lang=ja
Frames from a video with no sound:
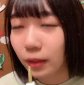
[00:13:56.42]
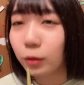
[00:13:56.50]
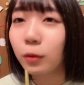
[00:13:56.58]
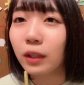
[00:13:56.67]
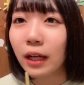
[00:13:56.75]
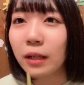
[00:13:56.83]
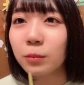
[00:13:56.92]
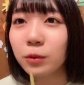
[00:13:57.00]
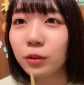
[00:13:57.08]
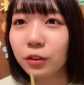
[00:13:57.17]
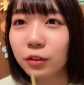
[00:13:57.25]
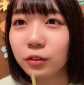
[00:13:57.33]
とは買い
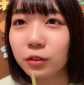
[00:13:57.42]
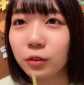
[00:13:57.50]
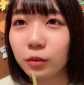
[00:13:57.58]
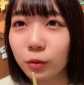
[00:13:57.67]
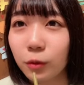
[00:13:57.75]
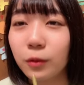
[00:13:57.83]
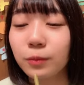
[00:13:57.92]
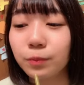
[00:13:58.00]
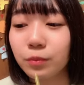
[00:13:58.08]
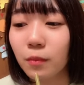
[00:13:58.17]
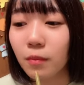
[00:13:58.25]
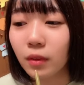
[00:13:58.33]
物競争と
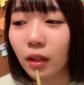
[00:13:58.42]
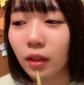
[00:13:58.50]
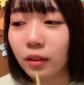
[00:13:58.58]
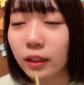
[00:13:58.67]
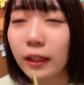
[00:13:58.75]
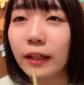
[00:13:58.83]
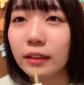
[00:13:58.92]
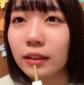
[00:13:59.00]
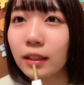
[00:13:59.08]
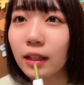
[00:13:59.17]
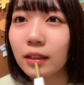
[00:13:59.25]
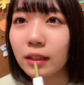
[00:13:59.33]
リレーに
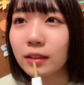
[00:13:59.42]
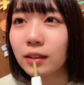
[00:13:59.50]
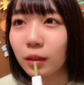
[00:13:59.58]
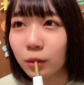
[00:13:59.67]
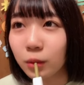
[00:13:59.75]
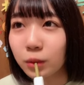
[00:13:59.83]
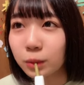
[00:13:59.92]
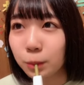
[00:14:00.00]
出たんですけど